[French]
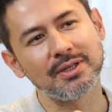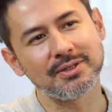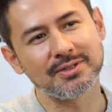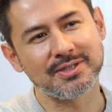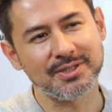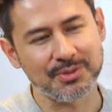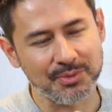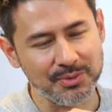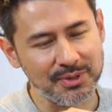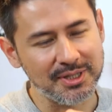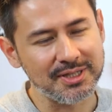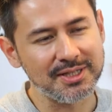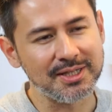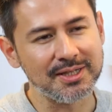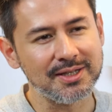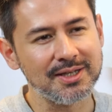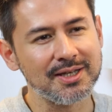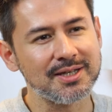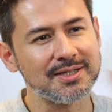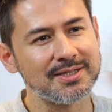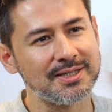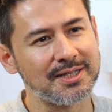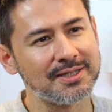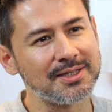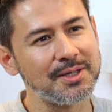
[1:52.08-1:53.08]
si on atteignait
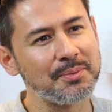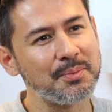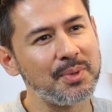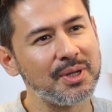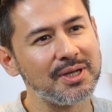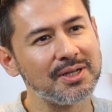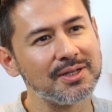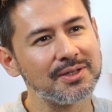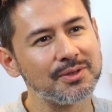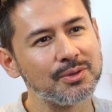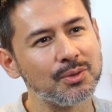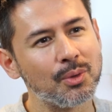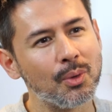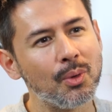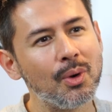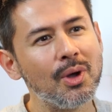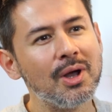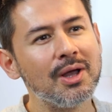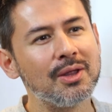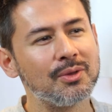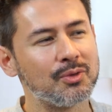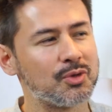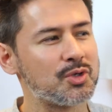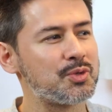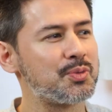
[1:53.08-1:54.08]
un certain palier de dons.
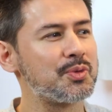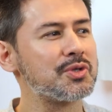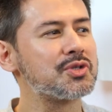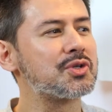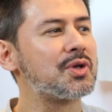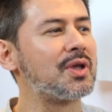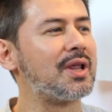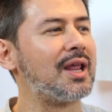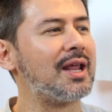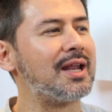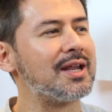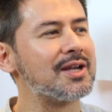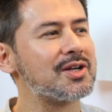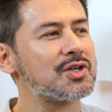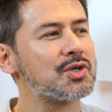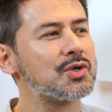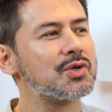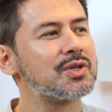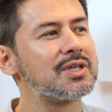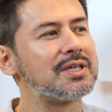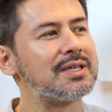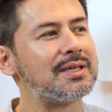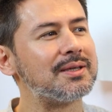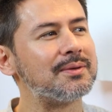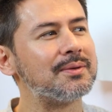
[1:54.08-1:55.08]
Donc je pense qu'il y a des
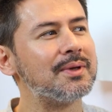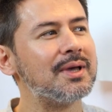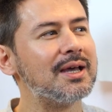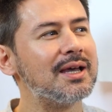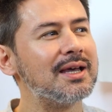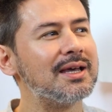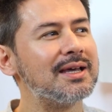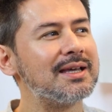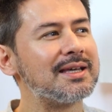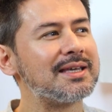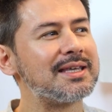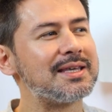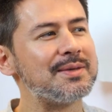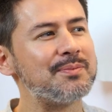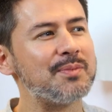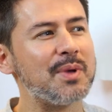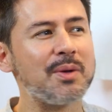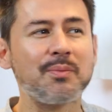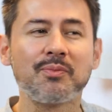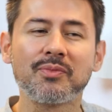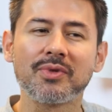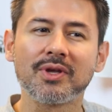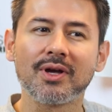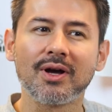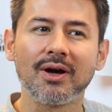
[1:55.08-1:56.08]
gens qui,
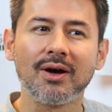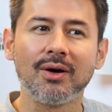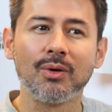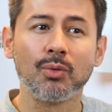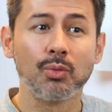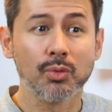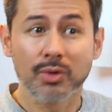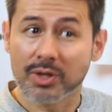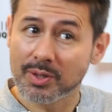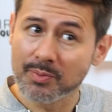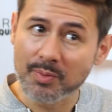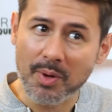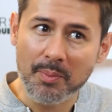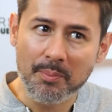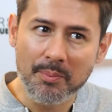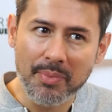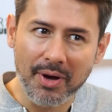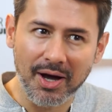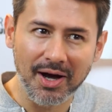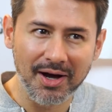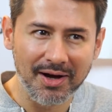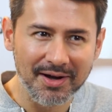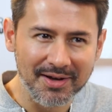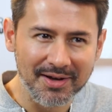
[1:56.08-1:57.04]
m'aiment bien ou qui m'aiment pas,